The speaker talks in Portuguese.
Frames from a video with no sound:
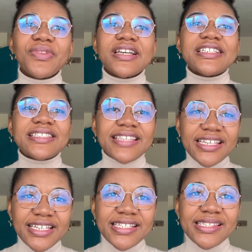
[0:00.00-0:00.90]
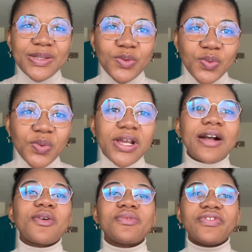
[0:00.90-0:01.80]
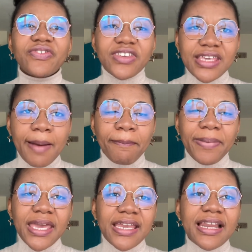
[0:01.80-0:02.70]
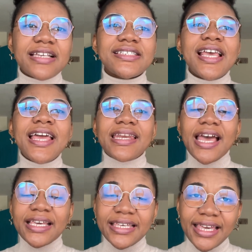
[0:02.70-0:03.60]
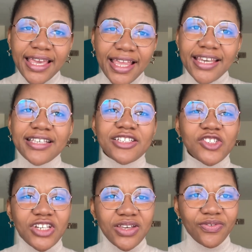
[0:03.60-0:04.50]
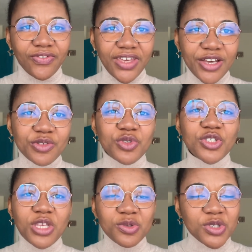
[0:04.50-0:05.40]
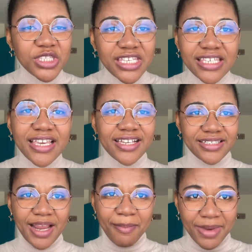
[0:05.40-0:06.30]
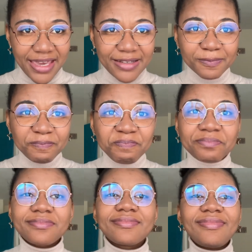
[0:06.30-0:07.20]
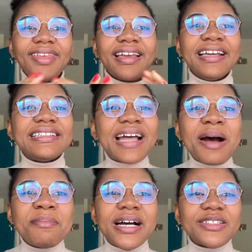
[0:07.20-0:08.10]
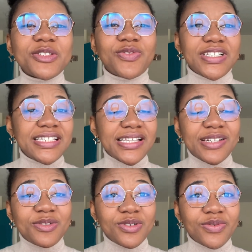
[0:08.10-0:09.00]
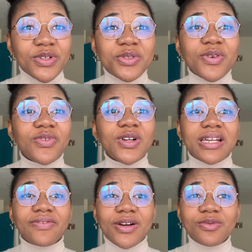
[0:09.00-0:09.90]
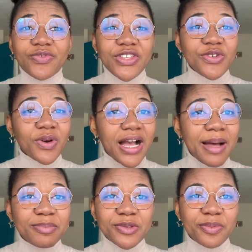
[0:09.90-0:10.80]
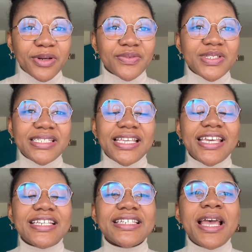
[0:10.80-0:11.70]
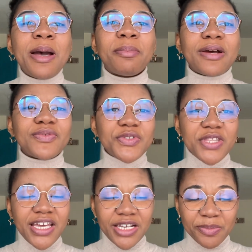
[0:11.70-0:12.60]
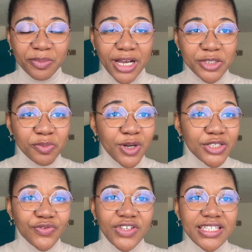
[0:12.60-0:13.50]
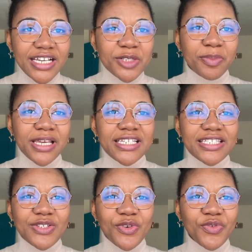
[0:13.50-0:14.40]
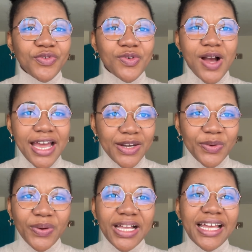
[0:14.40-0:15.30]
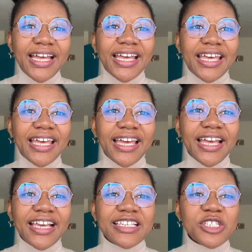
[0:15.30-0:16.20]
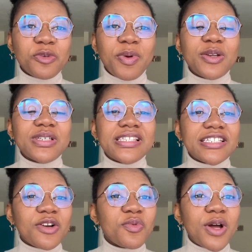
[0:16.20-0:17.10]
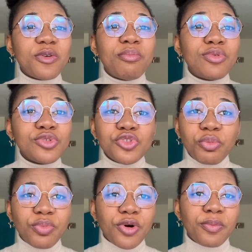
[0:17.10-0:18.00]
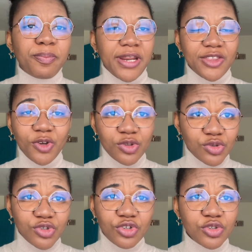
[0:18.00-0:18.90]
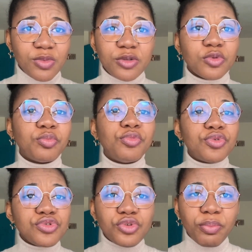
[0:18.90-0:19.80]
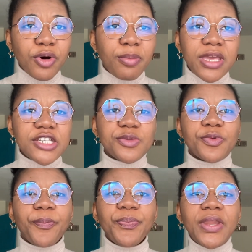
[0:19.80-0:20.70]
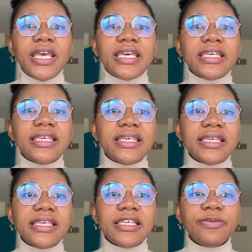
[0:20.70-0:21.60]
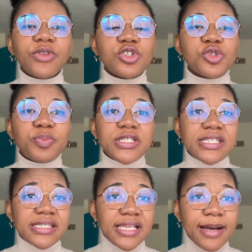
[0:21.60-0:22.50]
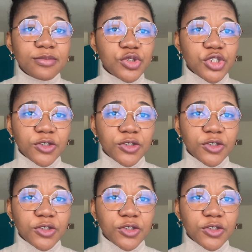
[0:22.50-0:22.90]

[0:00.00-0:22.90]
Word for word: Esteja segura, confia apenas naquele que escreveu os teus dias. Amém? Então, amados, feliz ano novo. Eu só vou gravar um vídeo rápido para vocês, para vos dar a, as boas-vindas para este novo ano. É, e espero que seja um ano muito bom para todos nós mesmo, muito bom mesmo. E nós precisamos.